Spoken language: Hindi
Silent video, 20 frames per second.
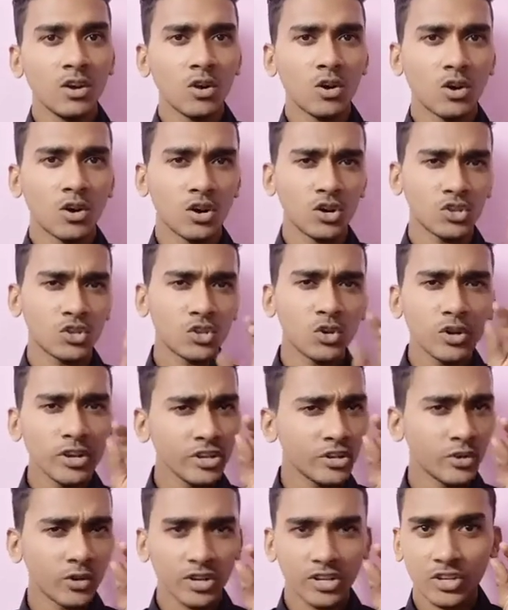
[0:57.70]
और छोटे
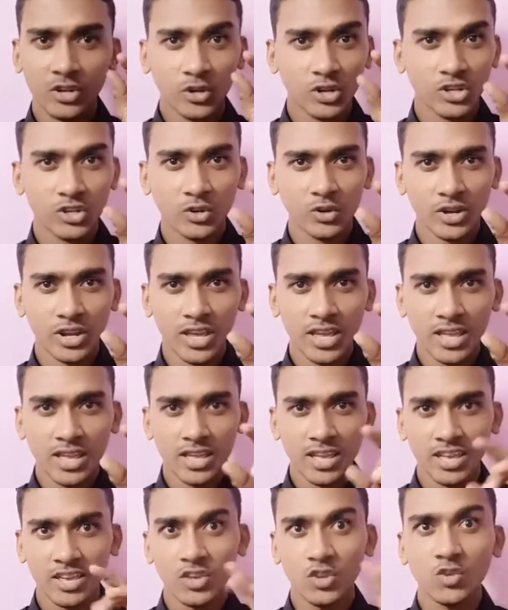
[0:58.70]
छोटे छोटे छोटे
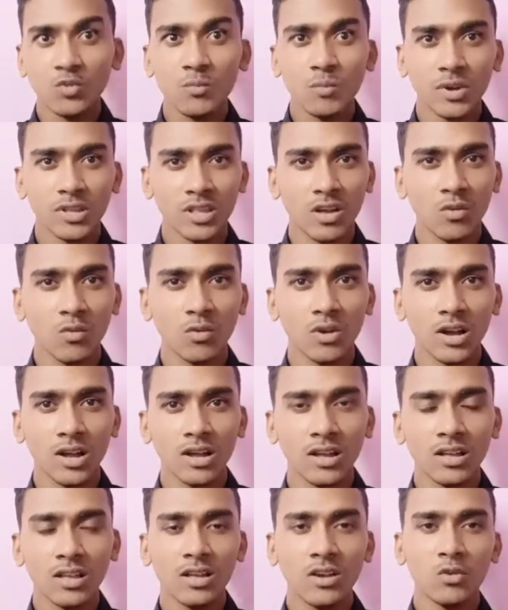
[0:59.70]
क्यूब बनाऊंगा
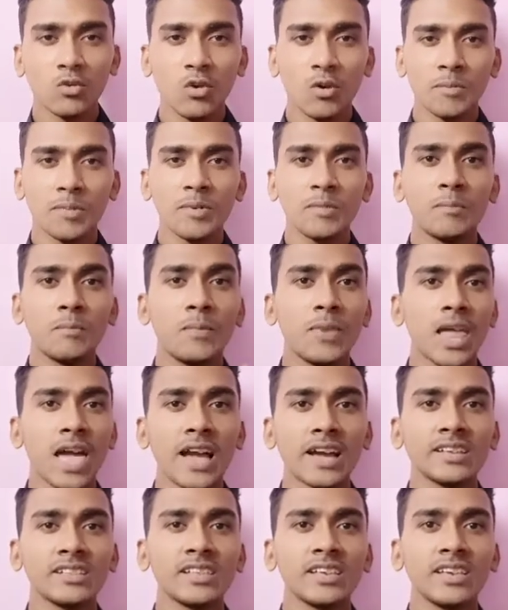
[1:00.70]
वो भी
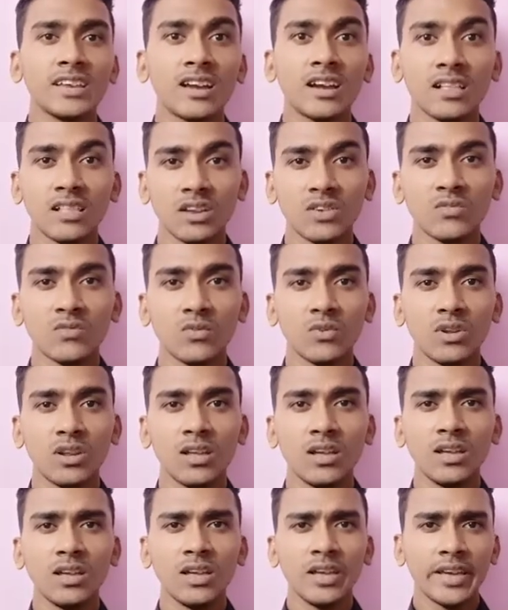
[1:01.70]
ब्लैक नहीं कलरफुल
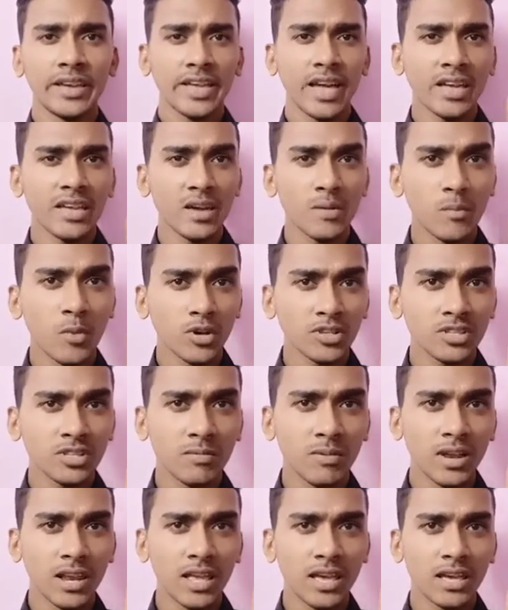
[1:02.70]
क्या यह
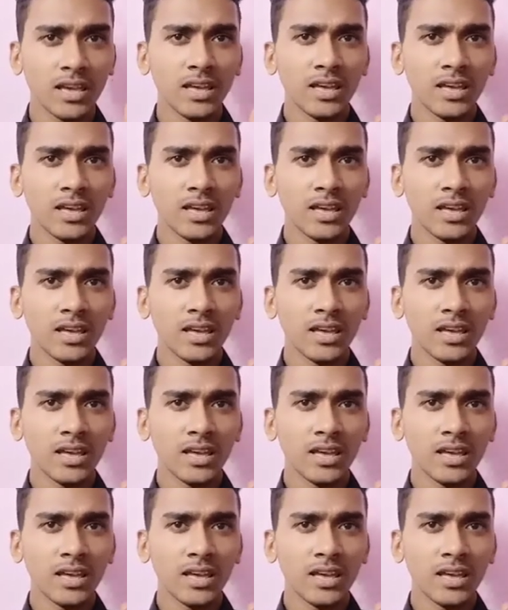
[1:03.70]
पॉसिबल है